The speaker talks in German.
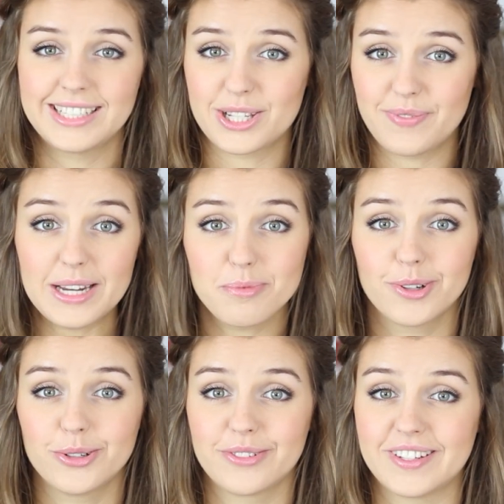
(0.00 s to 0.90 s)
Das zweite
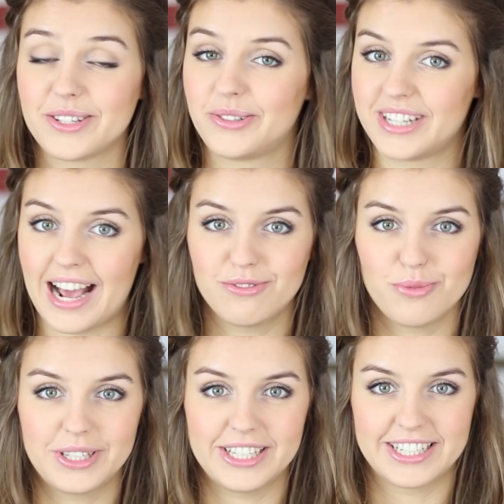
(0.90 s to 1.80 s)
Produkt, was ich total
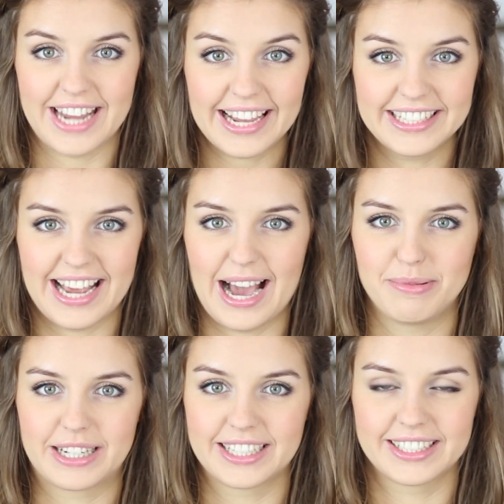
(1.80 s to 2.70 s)
für mich entdeckt
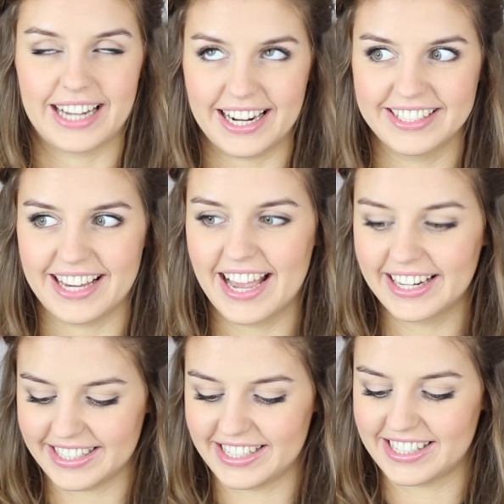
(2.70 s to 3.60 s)
habe, kann ich
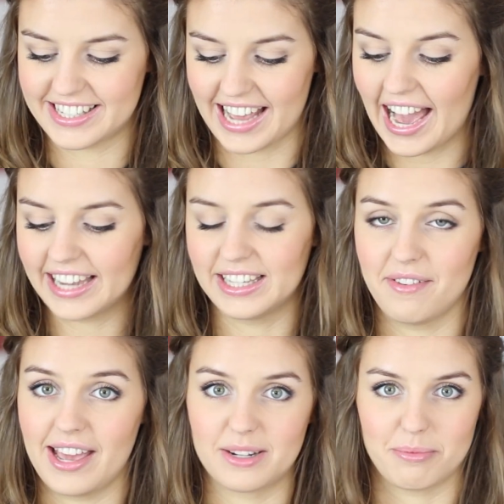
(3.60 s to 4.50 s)
eigentlich nicht zeigen.
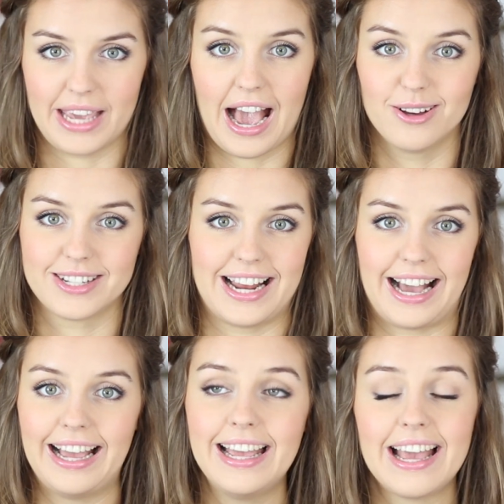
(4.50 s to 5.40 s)
Ihr werdet mich
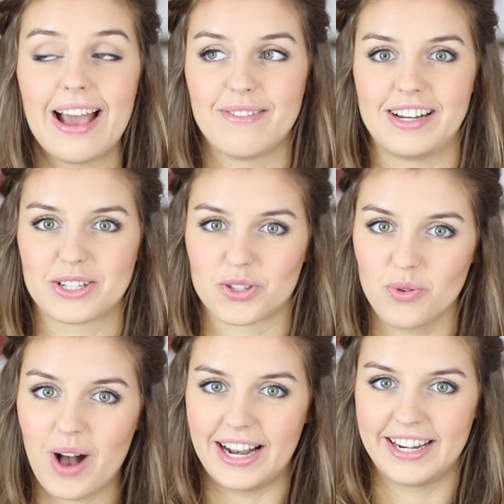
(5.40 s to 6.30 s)
auslachen weil das
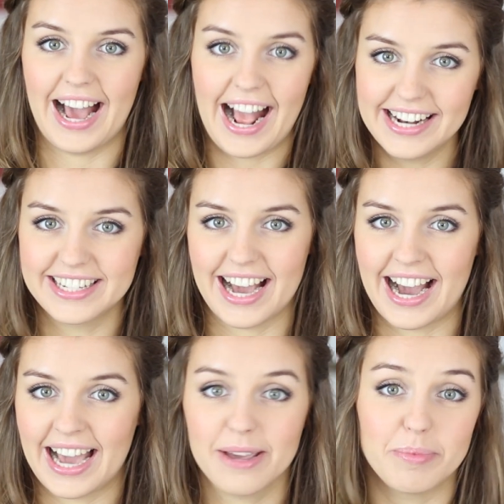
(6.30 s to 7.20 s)
so ein
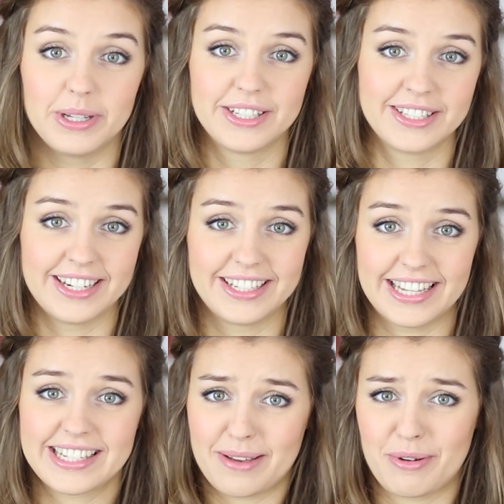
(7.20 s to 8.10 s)
alter Hype ist, den ich
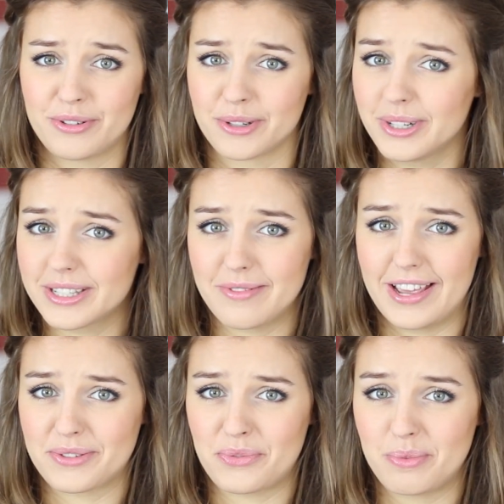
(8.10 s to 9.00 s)
jetzt aber vor kurzem
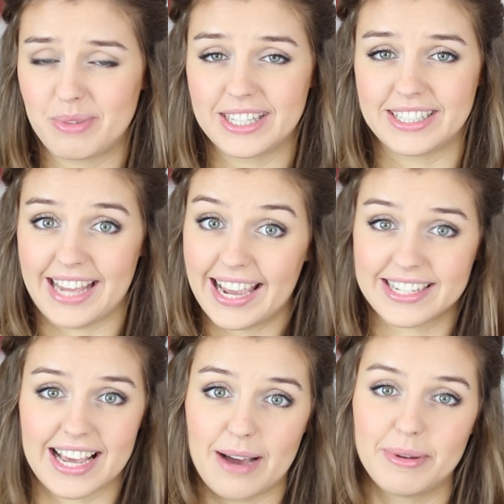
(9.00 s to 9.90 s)
erst für mich
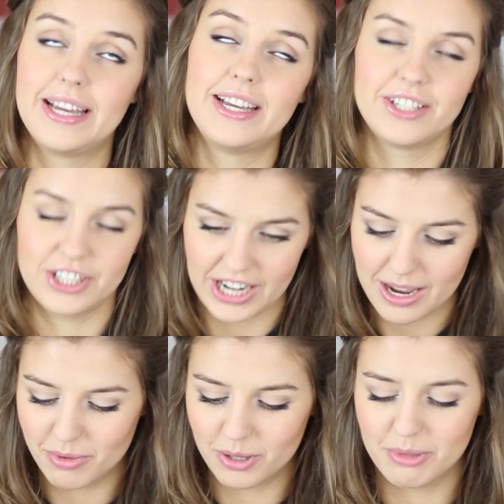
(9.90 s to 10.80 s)
entdeckt habe.
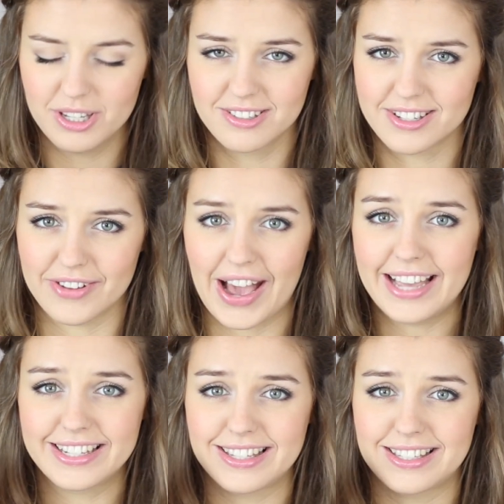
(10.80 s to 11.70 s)
Shame on me. Und
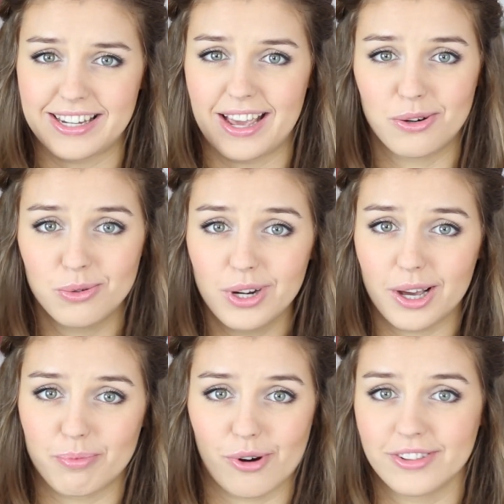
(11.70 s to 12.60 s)
zwar ist es der
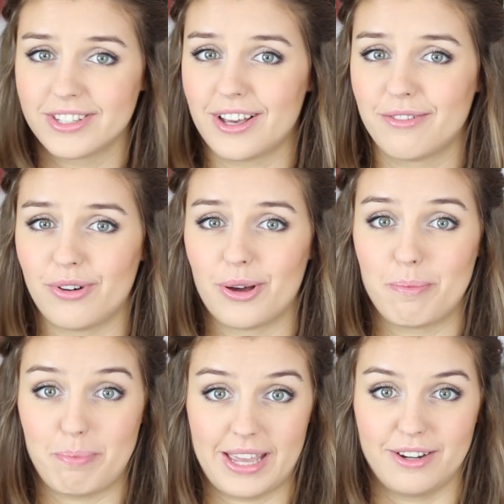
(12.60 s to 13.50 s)
Hula Bronzer
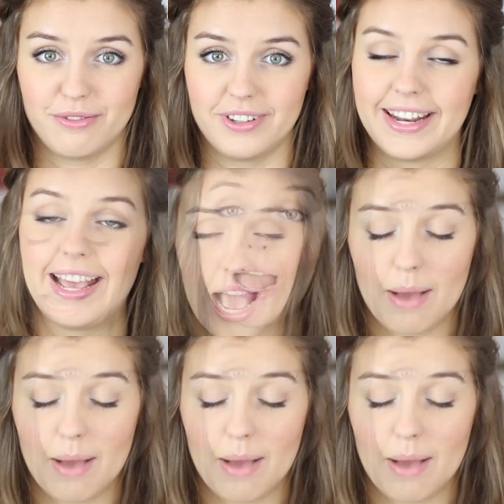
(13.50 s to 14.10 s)
von Benefit.